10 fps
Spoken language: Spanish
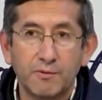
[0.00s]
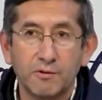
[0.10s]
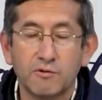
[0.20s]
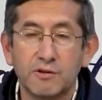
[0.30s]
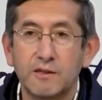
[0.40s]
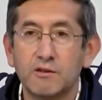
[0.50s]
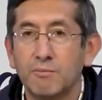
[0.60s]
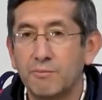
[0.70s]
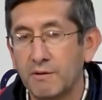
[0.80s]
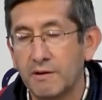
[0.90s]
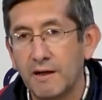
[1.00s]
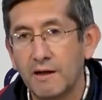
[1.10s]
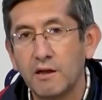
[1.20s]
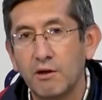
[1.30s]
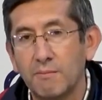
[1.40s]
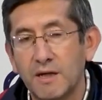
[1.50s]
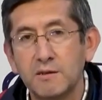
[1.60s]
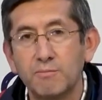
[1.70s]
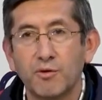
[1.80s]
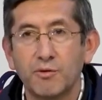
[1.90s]
porque ustedes comprenderán que lo
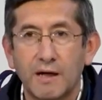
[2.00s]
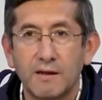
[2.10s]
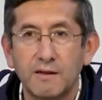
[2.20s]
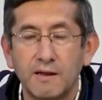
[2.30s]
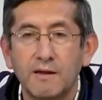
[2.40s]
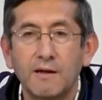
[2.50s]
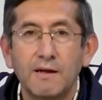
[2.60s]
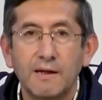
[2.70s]
más importante